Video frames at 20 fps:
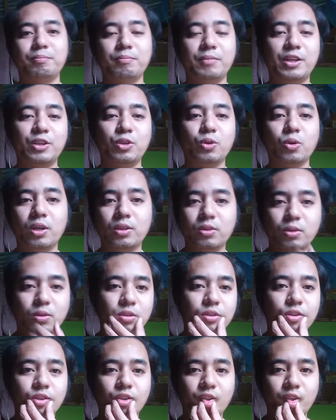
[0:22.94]
Medyo ano.
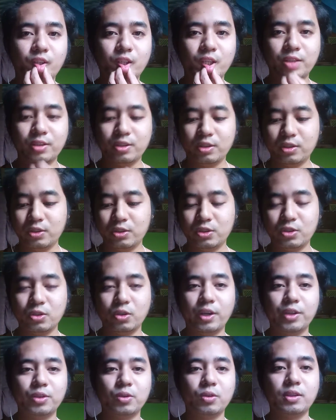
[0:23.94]
So
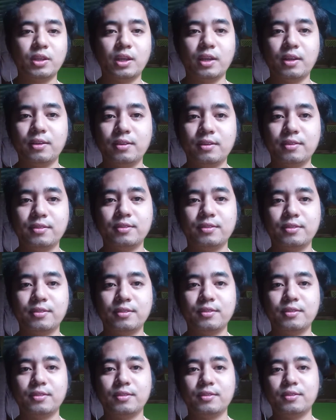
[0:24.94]
ito na.
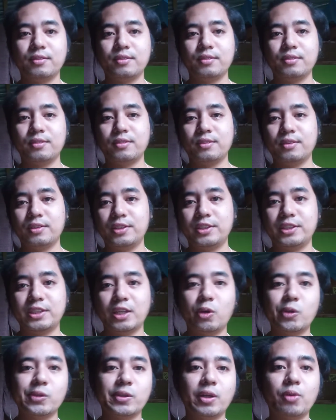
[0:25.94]

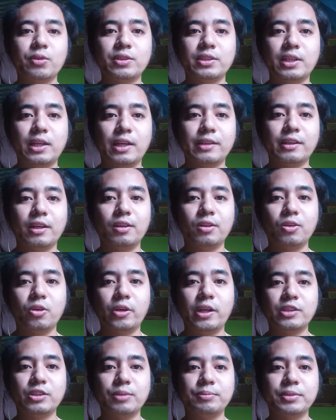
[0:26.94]
Shout out sa lahat ng
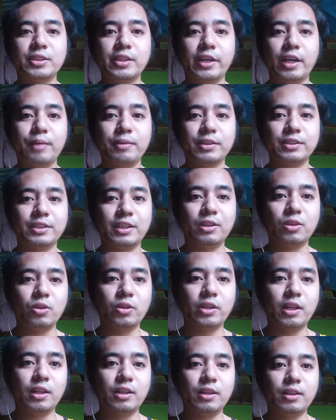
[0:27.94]
loyal subscribers and
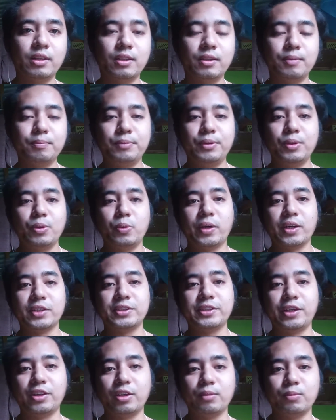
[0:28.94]
loyal viewers.
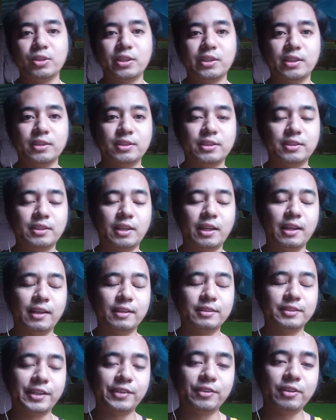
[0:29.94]
Thank you po sa, sa,
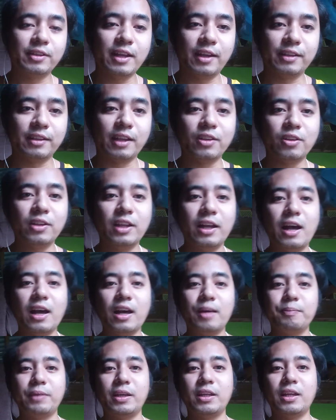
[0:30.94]
sa inyong lahat. Ano lang,
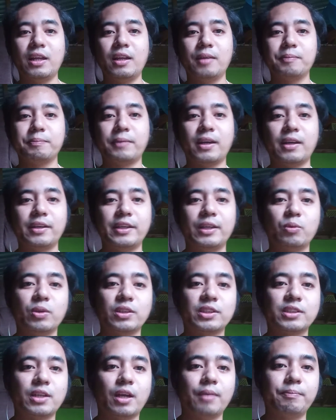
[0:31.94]
acapella lang para
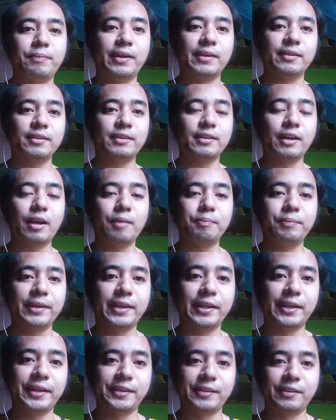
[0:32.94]
iwas copy,
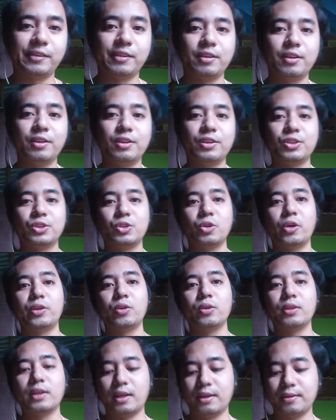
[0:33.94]
copyright. So,
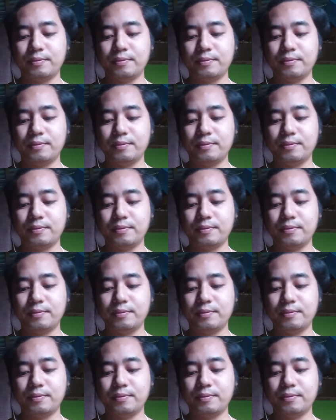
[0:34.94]
ito na.